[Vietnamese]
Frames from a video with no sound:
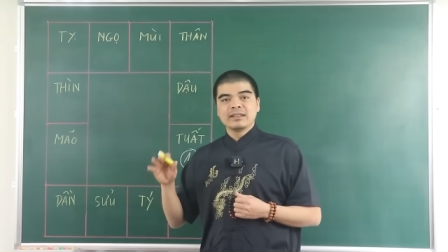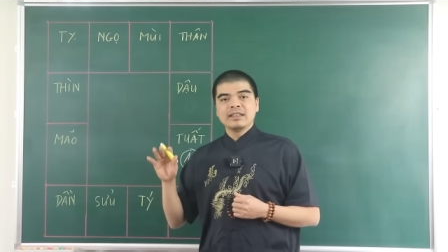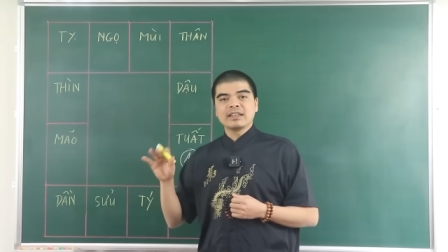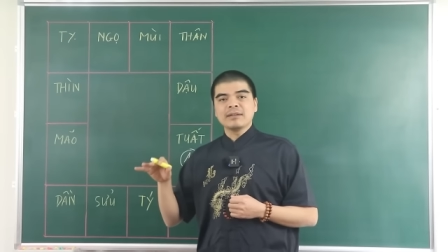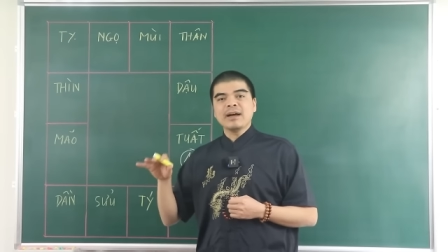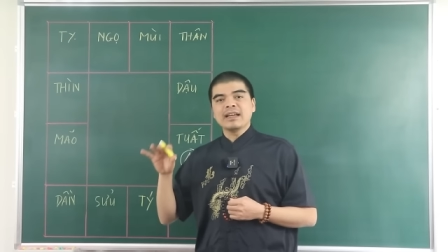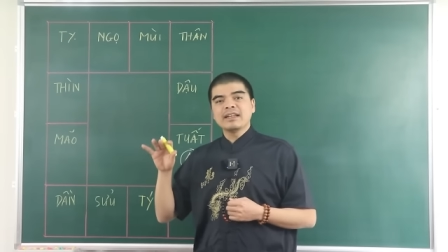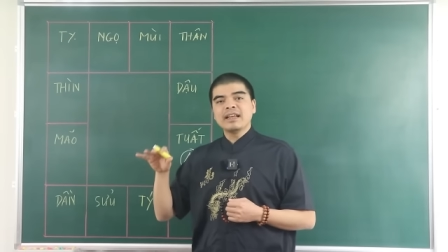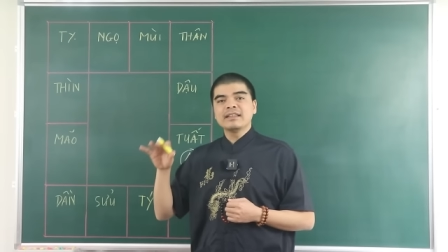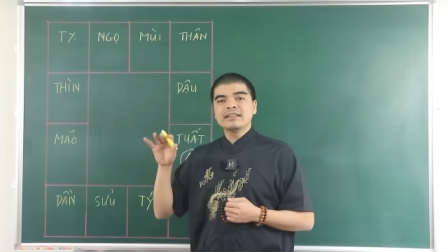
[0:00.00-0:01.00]
thì các
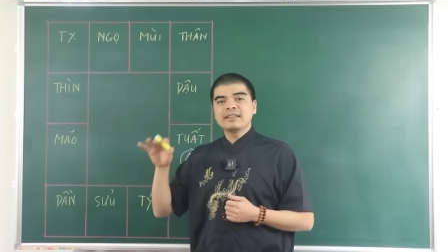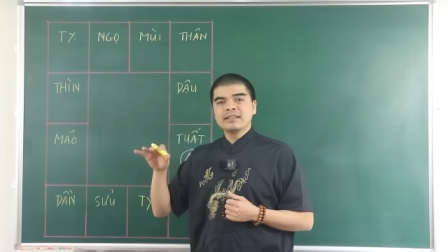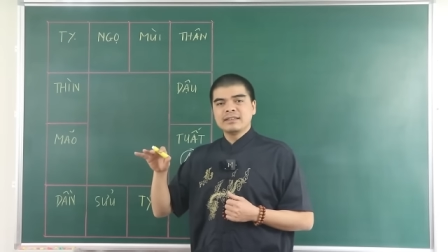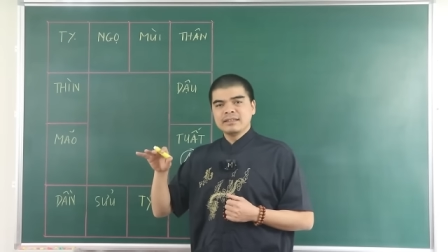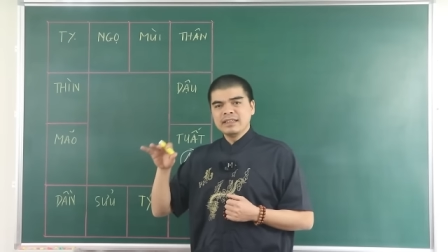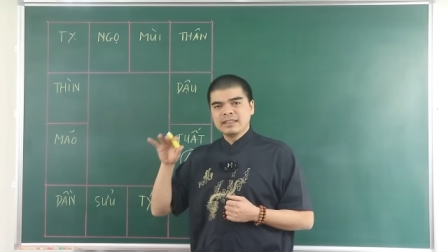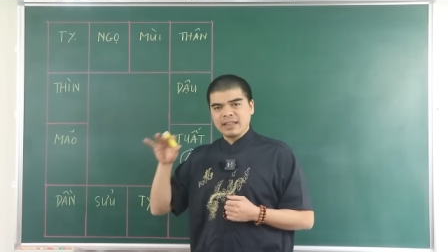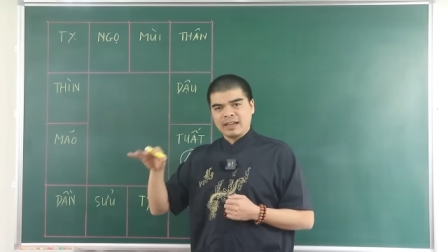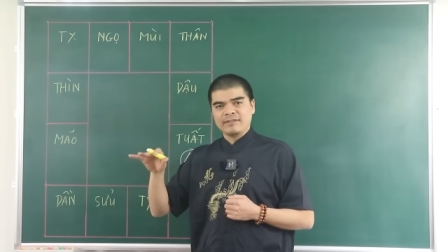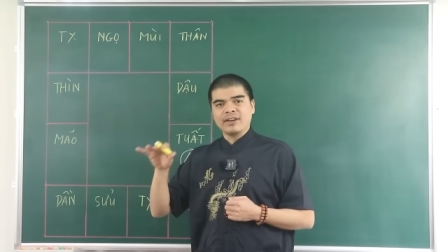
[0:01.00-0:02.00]
bạn nên nhìn
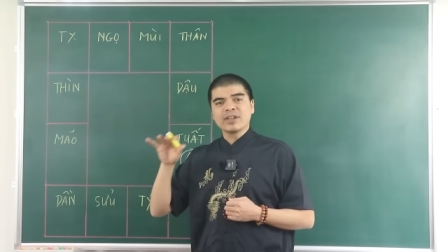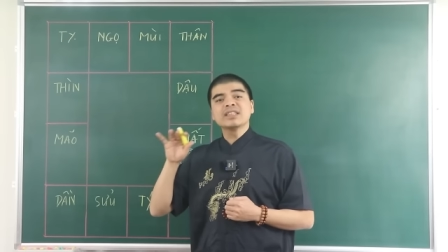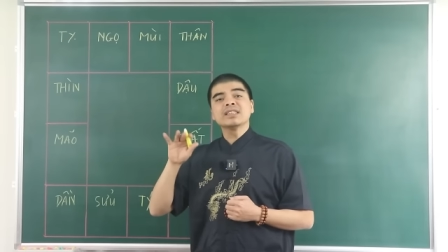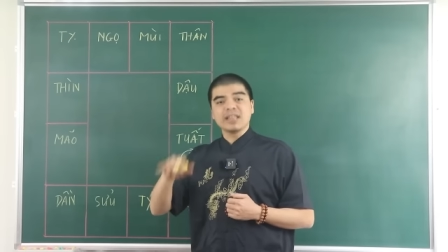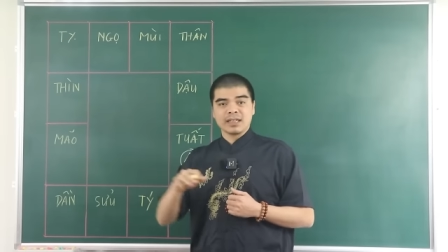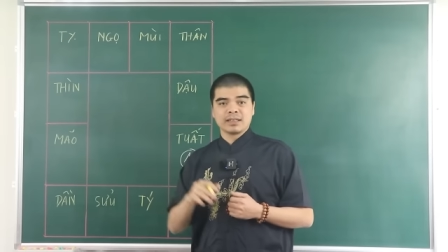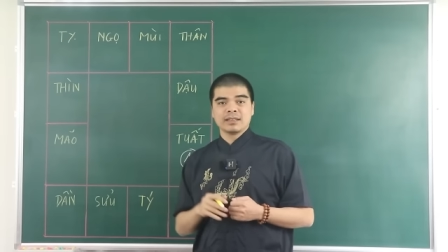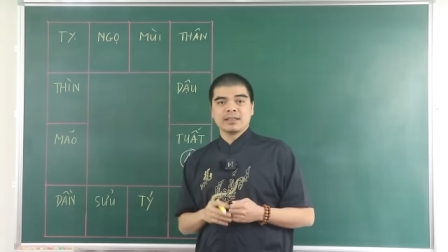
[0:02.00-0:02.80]
thẳng vào cái sự thật